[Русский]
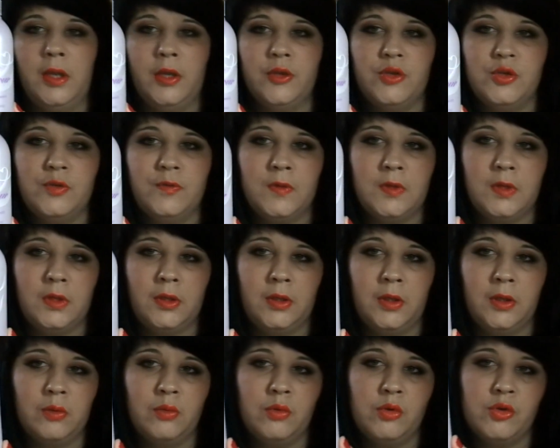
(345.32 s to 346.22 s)
для
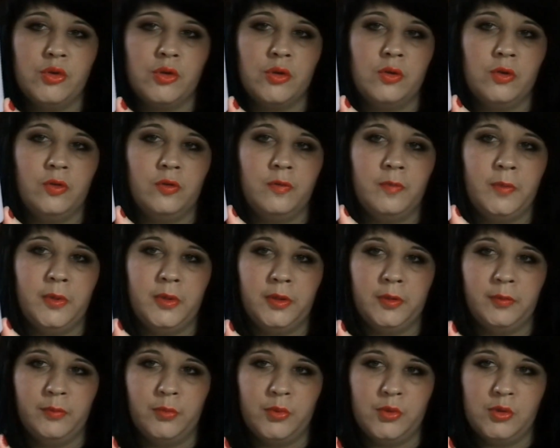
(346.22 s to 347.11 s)
чувствительной кожи идет в
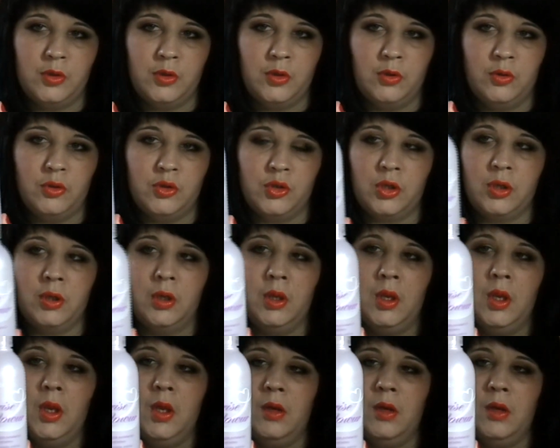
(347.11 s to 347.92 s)
белом пузыречке.